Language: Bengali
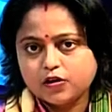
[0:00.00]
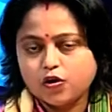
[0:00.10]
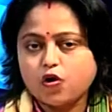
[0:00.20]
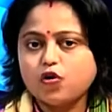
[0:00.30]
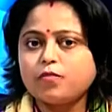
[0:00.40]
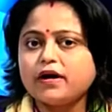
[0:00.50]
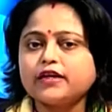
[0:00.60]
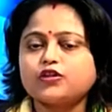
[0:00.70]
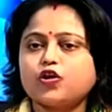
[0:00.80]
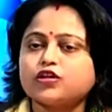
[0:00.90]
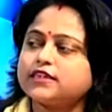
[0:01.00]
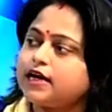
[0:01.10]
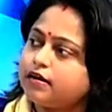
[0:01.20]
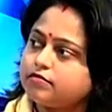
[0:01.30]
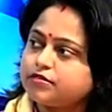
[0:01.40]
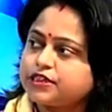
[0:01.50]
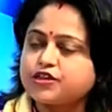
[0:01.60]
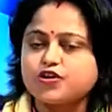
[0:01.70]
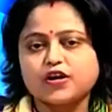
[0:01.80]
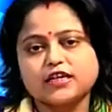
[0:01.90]
রকমারি দরজা
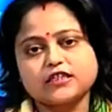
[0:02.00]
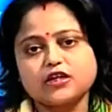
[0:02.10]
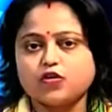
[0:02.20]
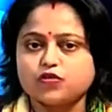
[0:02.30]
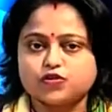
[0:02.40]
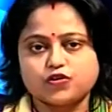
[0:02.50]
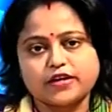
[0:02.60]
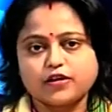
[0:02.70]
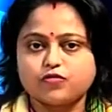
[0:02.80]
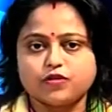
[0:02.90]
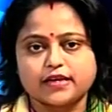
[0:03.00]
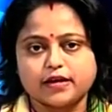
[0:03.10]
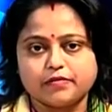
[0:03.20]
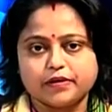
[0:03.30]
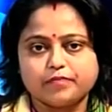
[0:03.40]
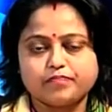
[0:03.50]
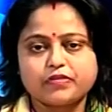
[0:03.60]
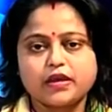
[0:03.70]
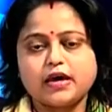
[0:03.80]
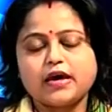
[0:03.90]
সিংহ রাশির লোকজনের খুলে যাবে
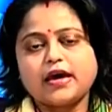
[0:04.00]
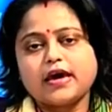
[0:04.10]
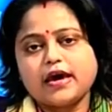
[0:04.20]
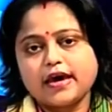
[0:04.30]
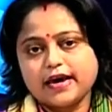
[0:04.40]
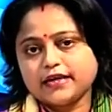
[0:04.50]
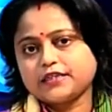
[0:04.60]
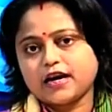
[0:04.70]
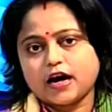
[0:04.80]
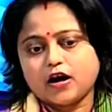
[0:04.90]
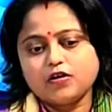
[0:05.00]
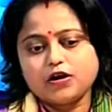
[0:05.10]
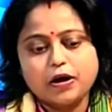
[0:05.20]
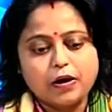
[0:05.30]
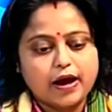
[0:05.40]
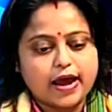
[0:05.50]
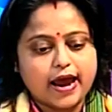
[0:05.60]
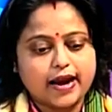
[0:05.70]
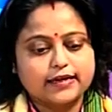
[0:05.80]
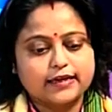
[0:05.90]
এছাড়াও
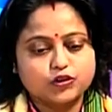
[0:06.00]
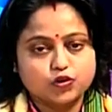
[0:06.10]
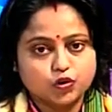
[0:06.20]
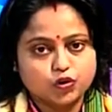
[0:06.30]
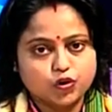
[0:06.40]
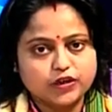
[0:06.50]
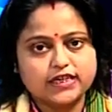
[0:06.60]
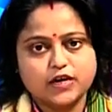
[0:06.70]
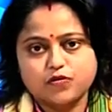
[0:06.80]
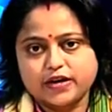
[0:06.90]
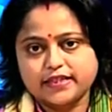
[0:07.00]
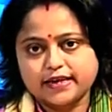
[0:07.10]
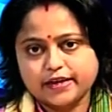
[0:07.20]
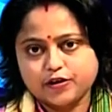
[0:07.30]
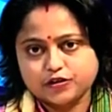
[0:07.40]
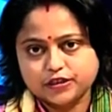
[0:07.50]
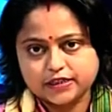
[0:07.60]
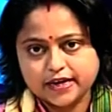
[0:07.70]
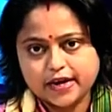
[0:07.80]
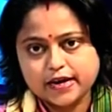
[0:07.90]
একটা চোদ্দোই জানুয়ারি থেকে
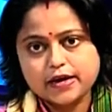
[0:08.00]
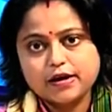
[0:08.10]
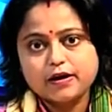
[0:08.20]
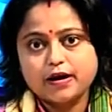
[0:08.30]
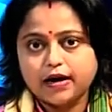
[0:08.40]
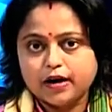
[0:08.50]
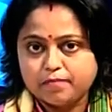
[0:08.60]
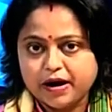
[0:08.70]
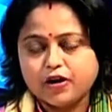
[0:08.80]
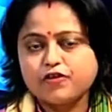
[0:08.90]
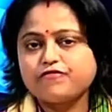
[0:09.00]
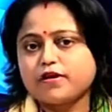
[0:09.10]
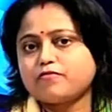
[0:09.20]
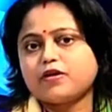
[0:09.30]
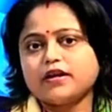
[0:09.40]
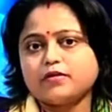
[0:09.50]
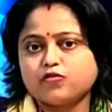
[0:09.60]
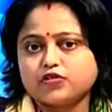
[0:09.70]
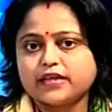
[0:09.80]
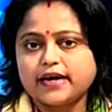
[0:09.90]
হচ্ছে বারোই ফেব্রুয়ারির
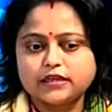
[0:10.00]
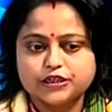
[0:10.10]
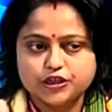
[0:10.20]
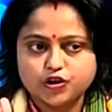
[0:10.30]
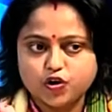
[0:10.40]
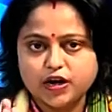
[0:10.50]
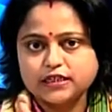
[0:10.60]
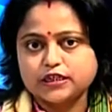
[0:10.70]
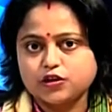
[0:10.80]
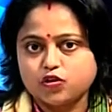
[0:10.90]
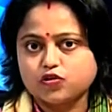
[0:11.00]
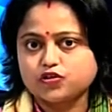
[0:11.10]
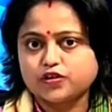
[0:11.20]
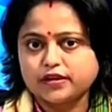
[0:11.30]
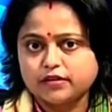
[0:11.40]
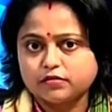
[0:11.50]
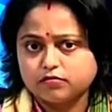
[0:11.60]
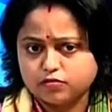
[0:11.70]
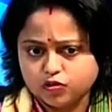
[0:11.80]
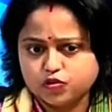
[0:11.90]
মধ্যে সিংহ রাশির লোকজন
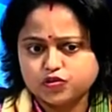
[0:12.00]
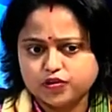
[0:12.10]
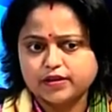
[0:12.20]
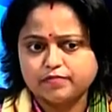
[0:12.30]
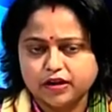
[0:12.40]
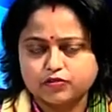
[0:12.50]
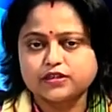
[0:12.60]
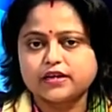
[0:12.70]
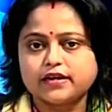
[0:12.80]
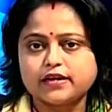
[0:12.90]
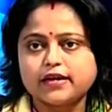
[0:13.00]
লোকজনের মানুষের